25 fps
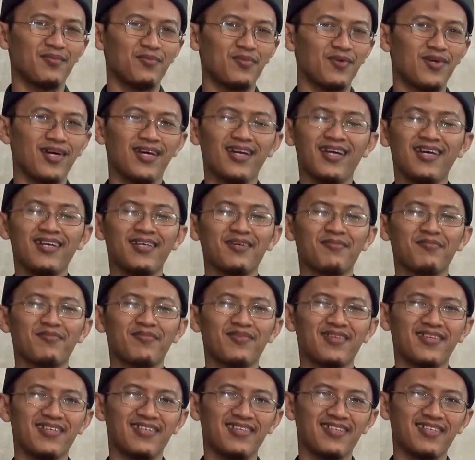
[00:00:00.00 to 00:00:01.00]
bukan aib
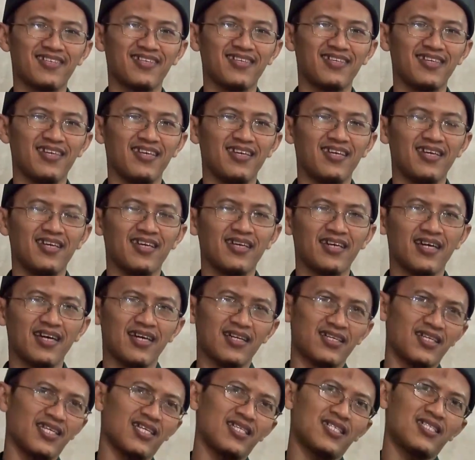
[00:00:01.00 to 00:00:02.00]

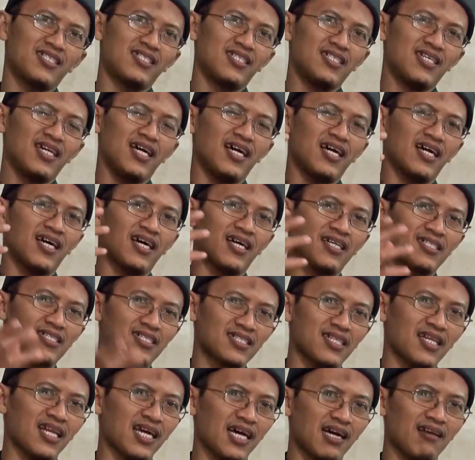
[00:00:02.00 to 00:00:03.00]
karena dia akan
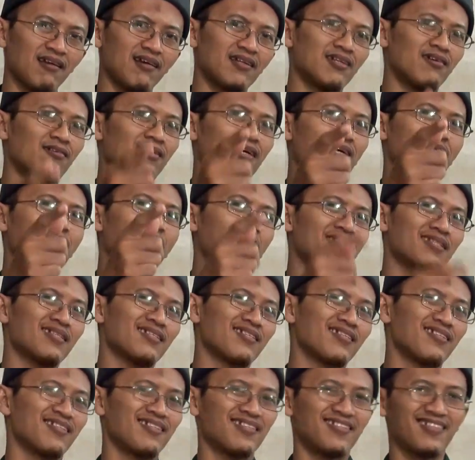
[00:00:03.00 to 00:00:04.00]
senang kalau ada orang
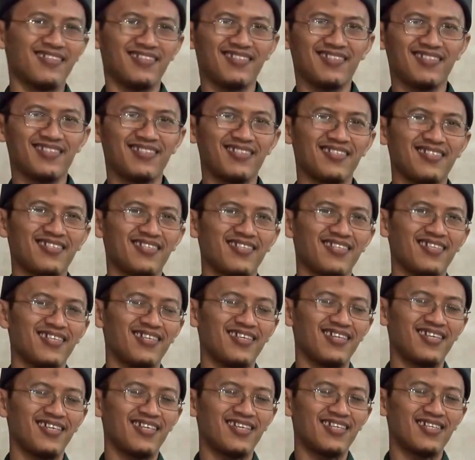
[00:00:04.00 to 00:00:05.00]
mati
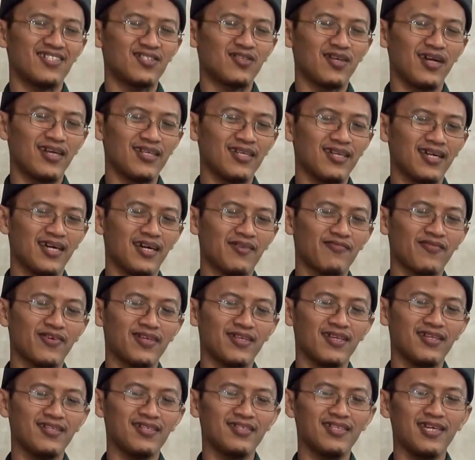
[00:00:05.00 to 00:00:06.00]
soalnya
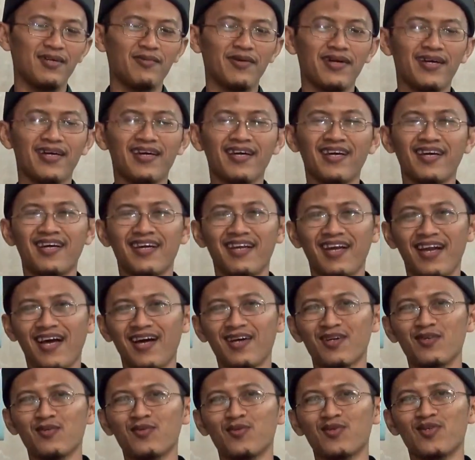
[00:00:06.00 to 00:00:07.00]
kafannya jadi apa?
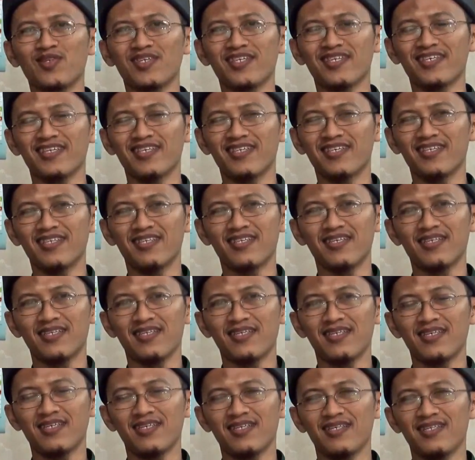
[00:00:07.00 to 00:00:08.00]
laku anu,
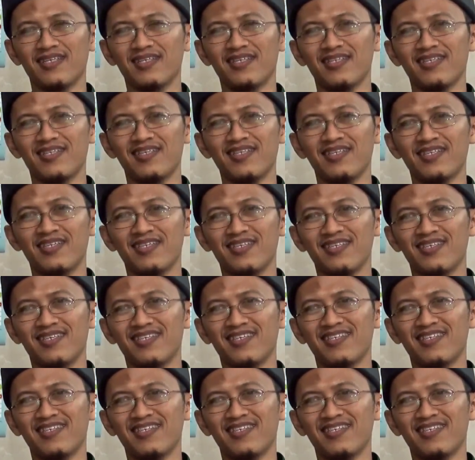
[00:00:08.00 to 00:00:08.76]
anu,